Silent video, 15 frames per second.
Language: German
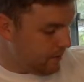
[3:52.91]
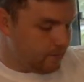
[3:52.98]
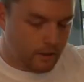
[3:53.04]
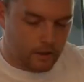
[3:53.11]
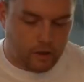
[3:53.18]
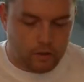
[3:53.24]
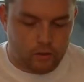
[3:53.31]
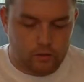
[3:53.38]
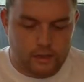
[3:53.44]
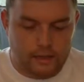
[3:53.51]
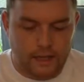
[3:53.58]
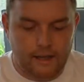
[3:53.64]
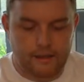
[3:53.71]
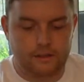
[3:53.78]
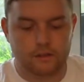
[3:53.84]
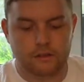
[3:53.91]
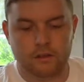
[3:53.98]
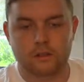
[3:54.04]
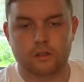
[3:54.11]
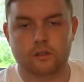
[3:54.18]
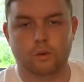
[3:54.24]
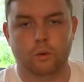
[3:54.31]
Machen auch einen kleinen
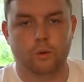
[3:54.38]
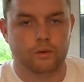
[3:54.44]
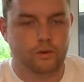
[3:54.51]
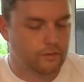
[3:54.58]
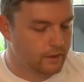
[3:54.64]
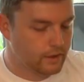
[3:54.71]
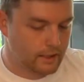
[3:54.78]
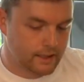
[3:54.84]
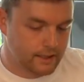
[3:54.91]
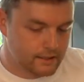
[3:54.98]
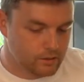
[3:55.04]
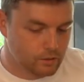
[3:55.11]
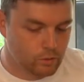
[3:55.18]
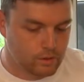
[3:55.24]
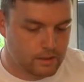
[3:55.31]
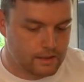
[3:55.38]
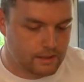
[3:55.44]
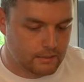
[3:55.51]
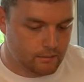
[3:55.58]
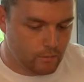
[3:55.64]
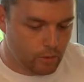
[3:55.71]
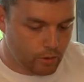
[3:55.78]
äh, Thronenvergleich, so gut es
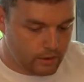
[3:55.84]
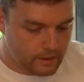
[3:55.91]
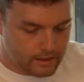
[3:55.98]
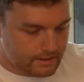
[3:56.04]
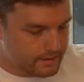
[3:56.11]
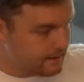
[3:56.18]
eben möglich ist,